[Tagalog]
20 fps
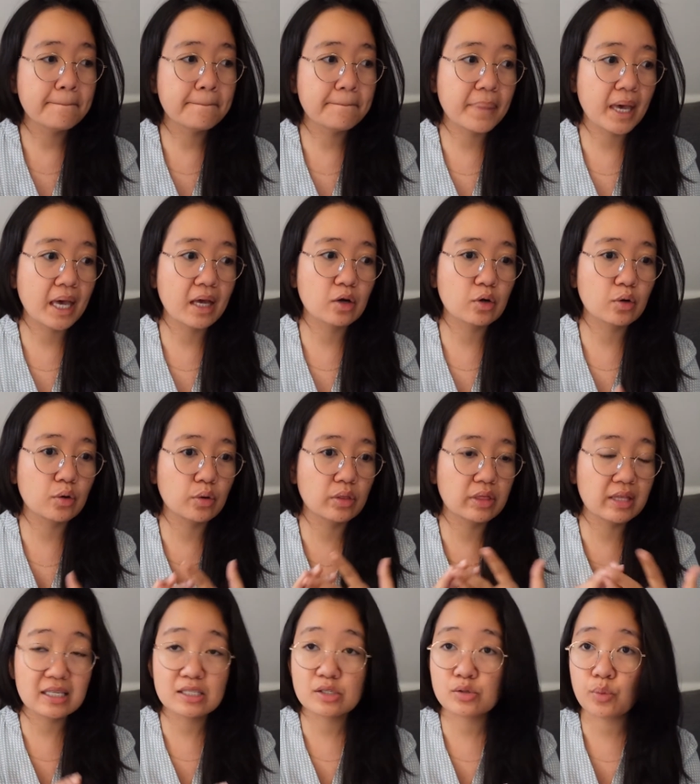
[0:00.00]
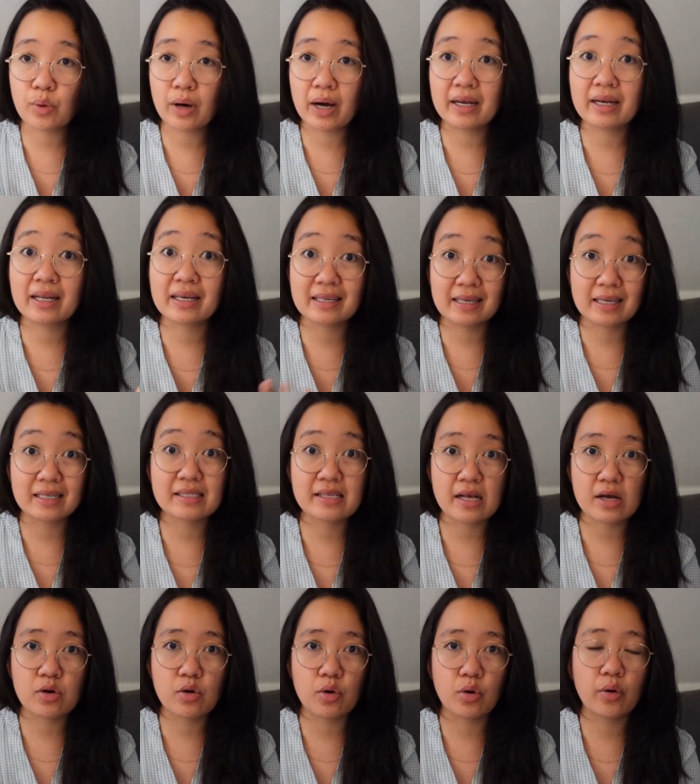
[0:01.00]
Pero this one, nag-yes
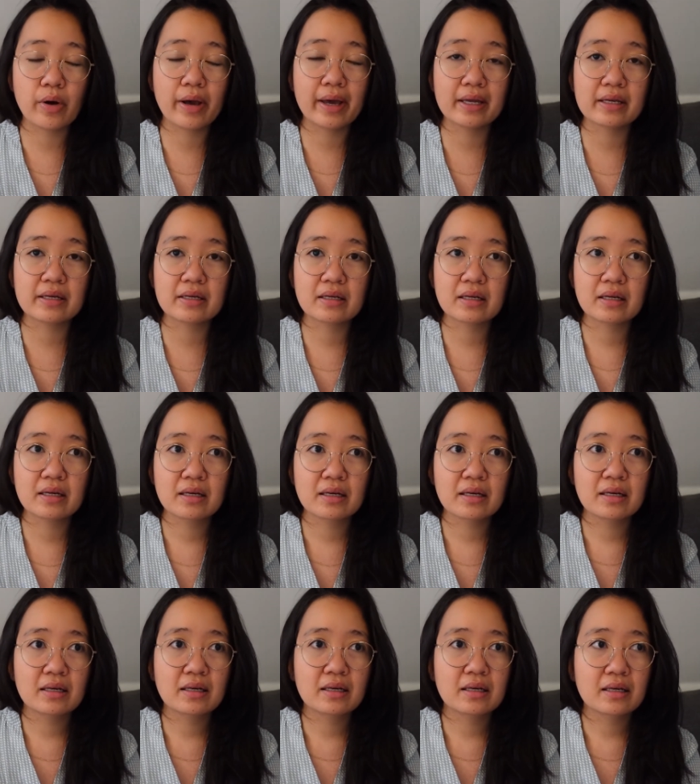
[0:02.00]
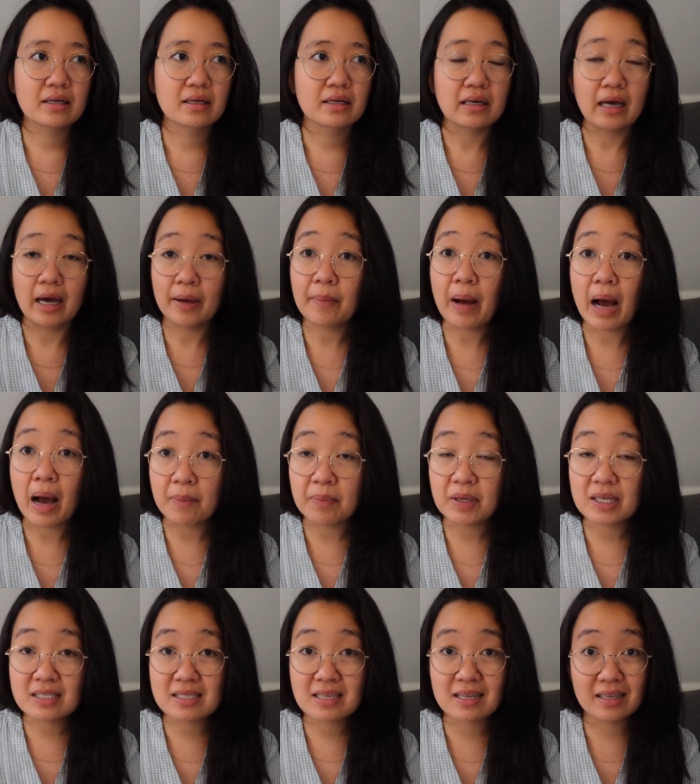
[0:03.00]
ako and I'm happy
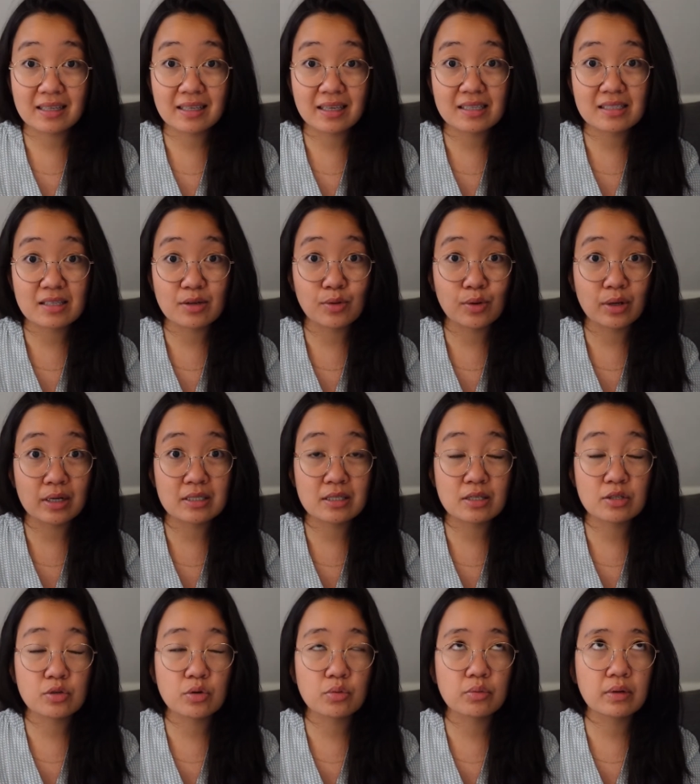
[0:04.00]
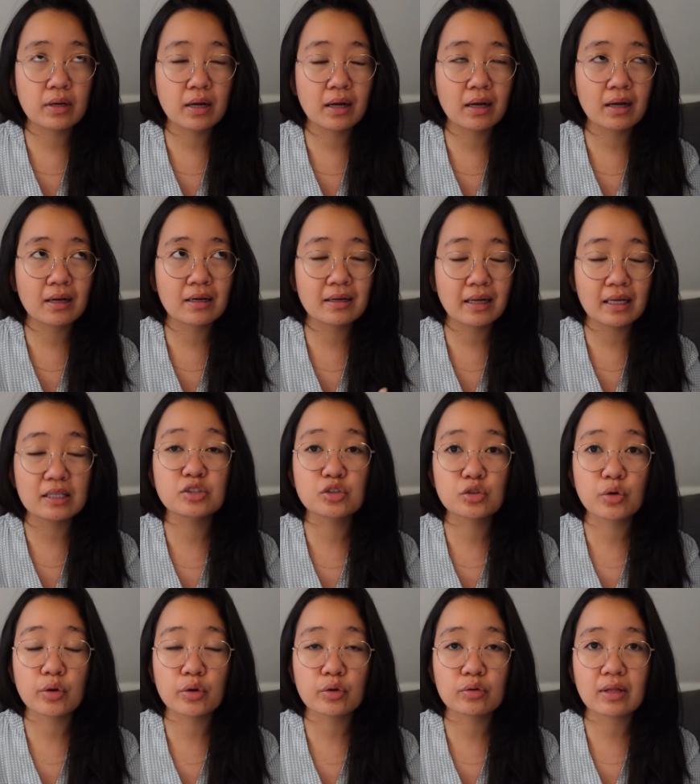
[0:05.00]
kasi nag-yes ako kasi sobrang
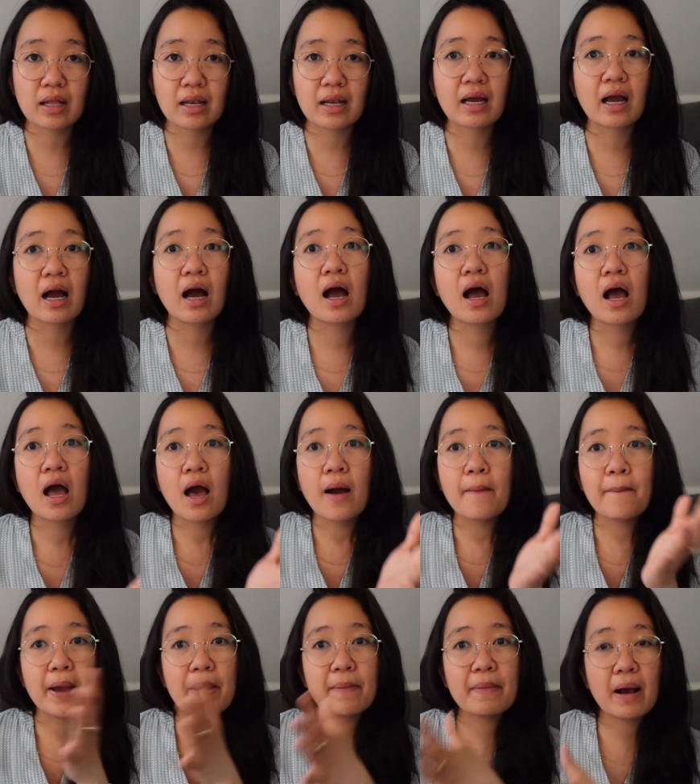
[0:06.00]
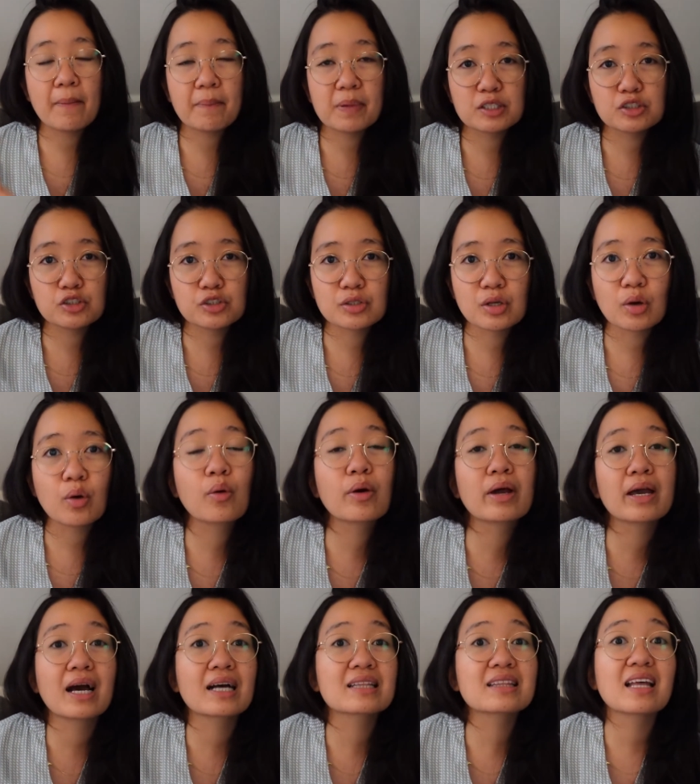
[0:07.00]
na-enjoy ko talaga. May mga pictures akong
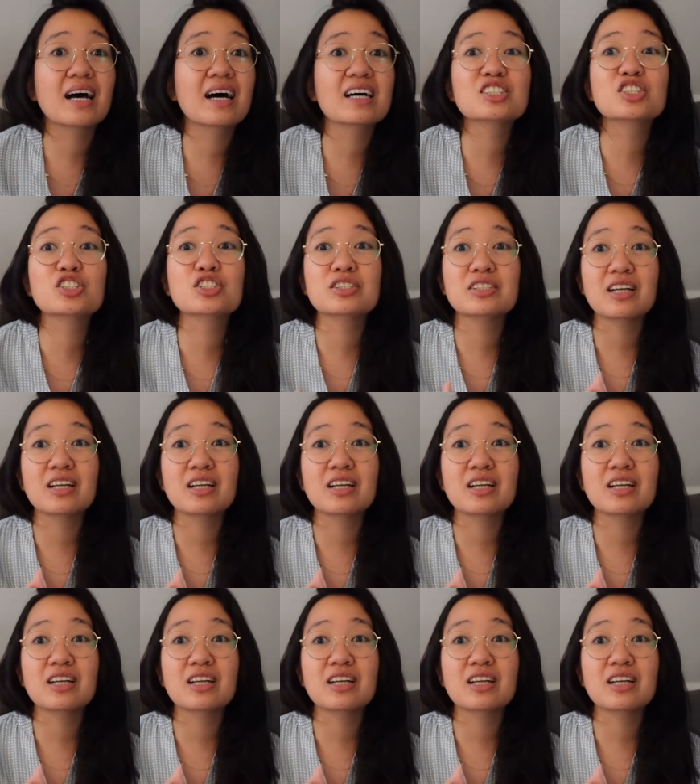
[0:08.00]
i-attach.